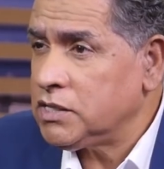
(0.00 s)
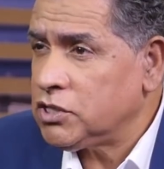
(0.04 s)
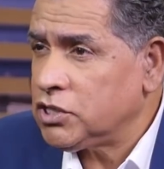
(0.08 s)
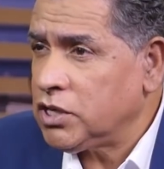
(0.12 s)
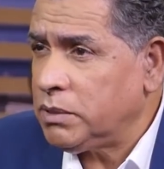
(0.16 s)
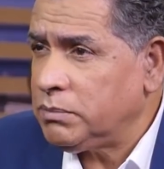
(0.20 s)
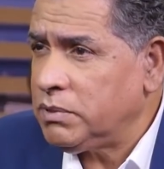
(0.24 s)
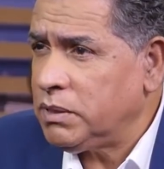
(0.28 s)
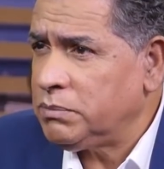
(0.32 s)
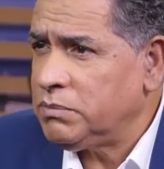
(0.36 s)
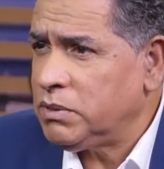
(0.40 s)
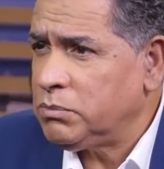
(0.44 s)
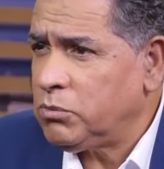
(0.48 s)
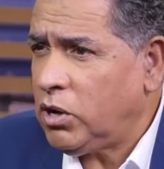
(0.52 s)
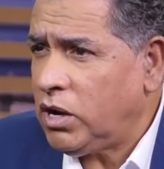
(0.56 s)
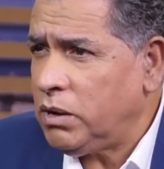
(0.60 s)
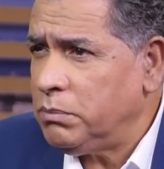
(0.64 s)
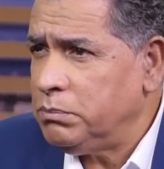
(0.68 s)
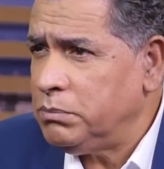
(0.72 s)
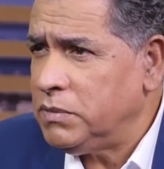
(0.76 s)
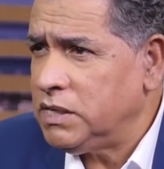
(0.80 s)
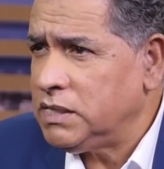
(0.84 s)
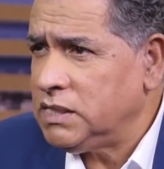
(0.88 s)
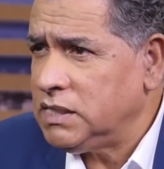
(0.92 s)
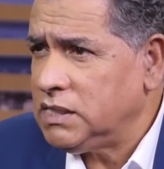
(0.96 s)
شباب
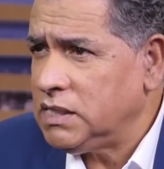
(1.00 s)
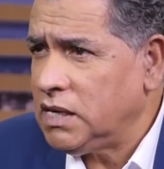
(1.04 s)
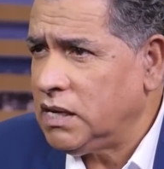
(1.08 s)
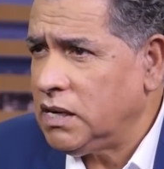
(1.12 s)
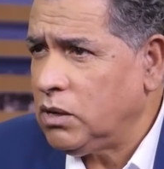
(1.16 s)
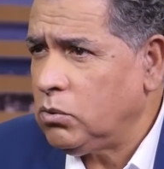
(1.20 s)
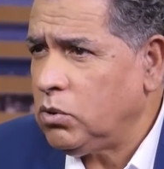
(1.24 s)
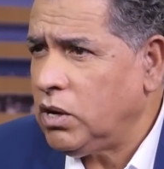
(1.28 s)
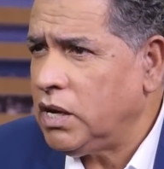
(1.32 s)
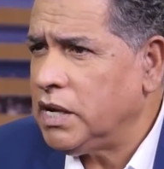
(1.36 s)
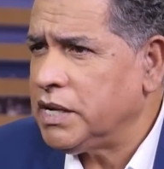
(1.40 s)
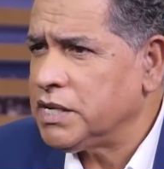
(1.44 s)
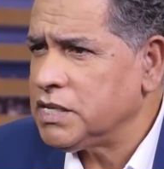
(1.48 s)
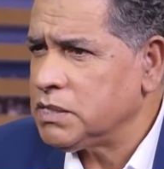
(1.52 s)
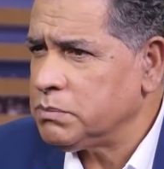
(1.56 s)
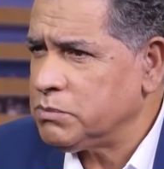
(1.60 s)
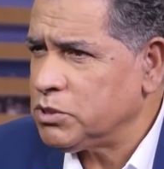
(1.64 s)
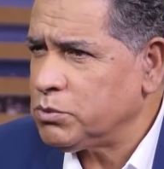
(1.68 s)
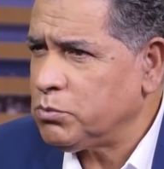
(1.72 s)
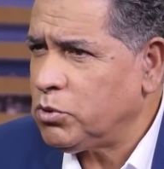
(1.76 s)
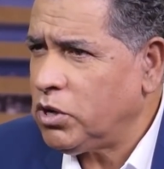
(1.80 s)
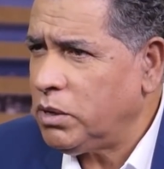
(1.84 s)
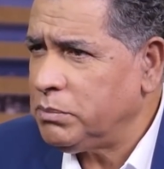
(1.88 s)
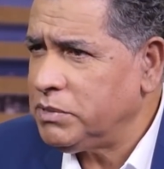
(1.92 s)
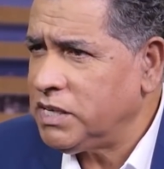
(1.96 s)
المحمديه وحارس
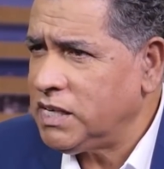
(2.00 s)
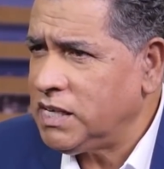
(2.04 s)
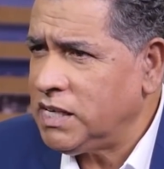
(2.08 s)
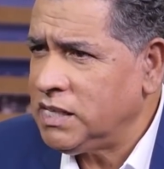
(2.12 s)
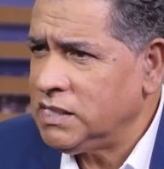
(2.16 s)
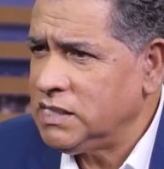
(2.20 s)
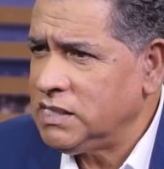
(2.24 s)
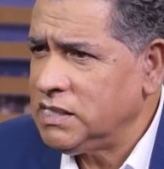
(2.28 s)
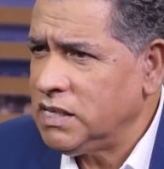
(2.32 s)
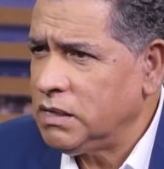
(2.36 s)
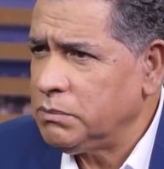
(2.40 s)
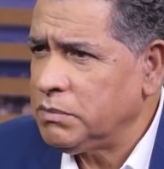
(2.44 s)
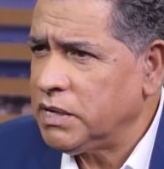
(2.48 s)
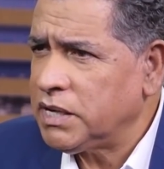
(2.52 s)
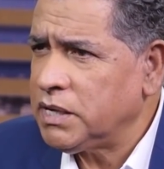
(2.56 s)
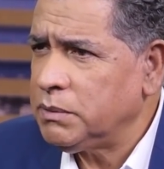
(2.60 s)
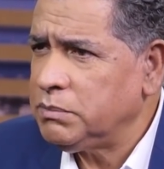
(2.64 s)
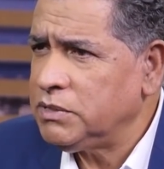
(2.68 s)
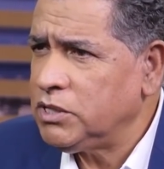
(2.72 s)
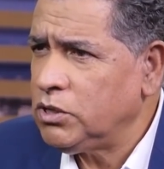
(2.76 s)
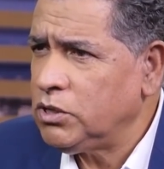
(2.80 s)
مجموعه من الانديه المغربيه